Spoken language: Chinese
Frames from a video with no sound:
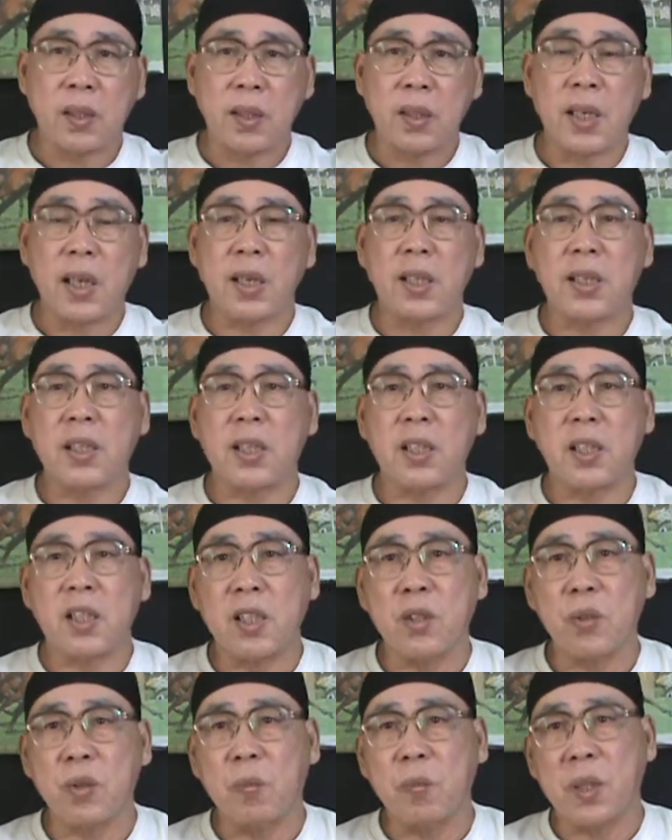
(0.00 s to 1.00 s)
你看那些
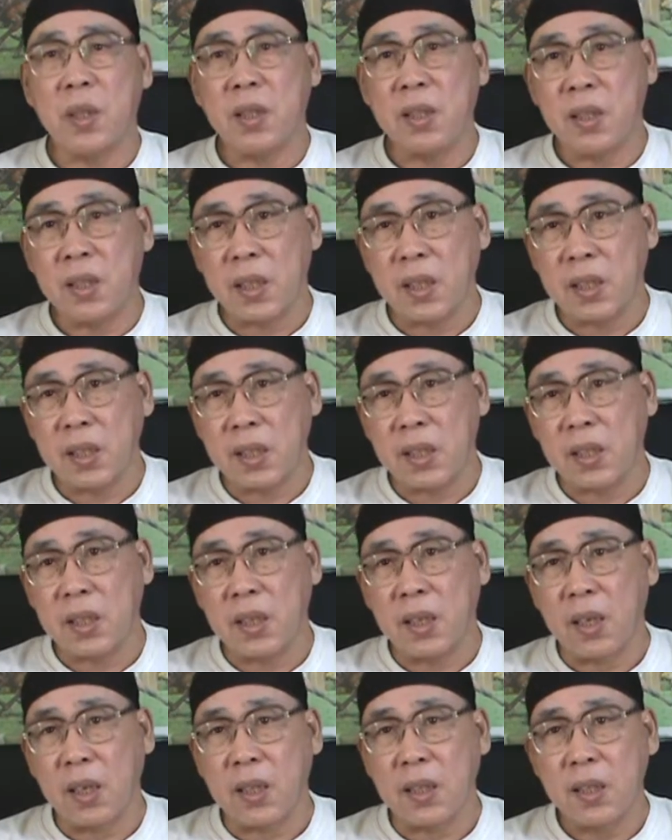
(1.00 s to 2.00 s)
京剧名伶那些
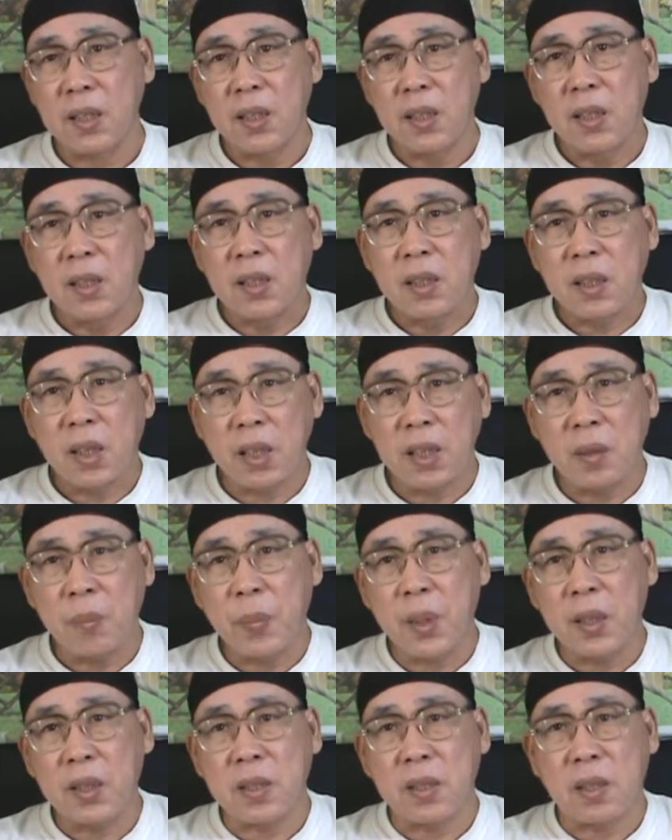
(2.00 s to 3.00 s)
人哈，他一
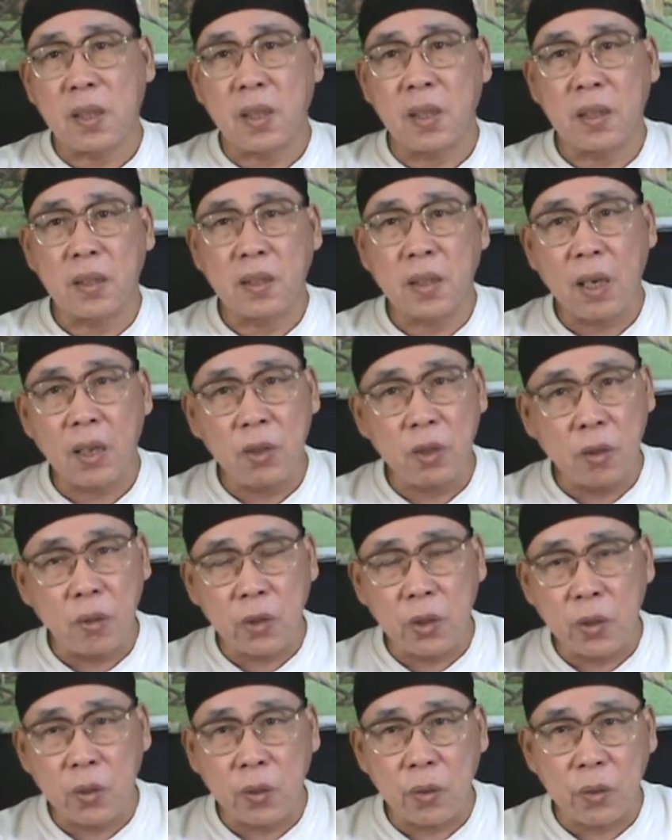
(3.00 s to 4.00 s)
辈子哈，他有
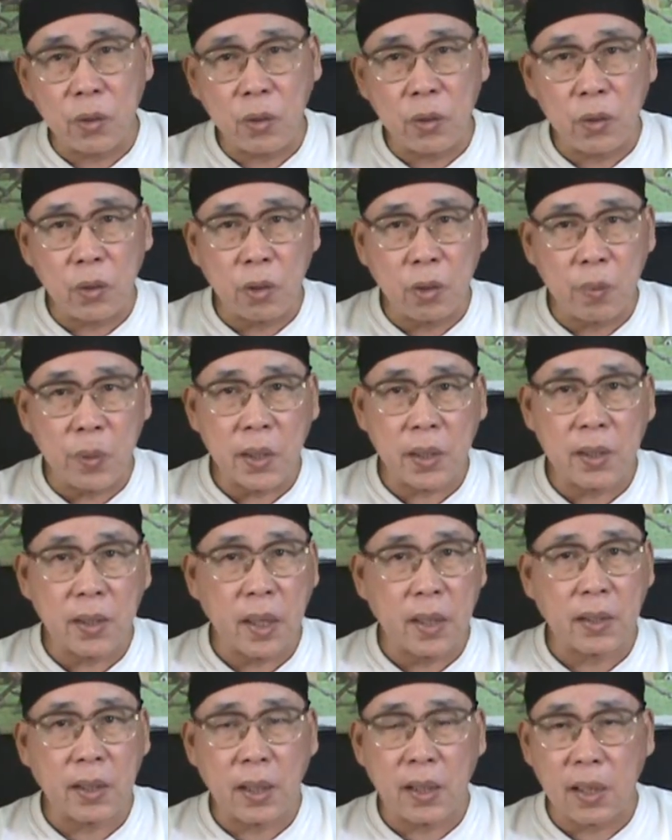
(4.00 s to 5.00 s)
有有有没有
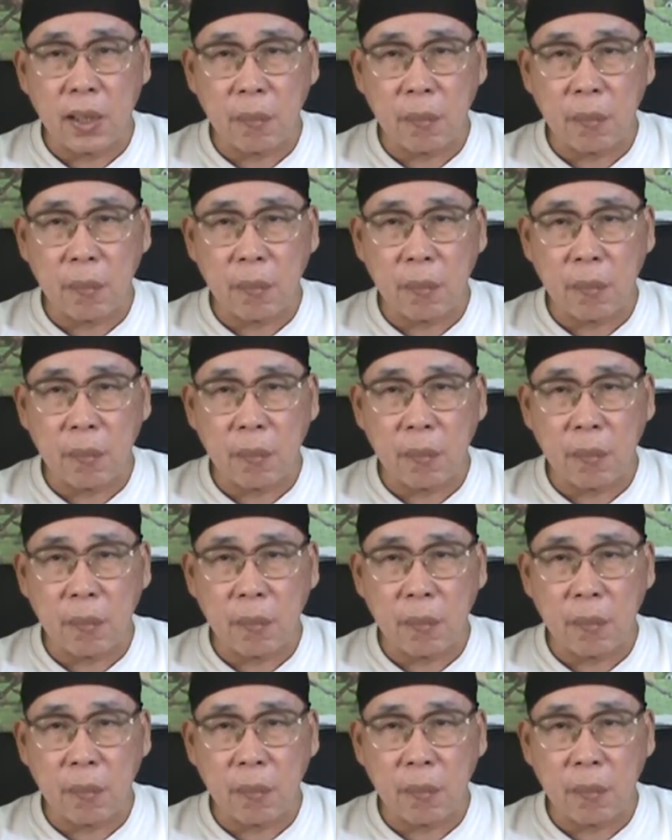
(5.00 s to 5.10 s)
上台？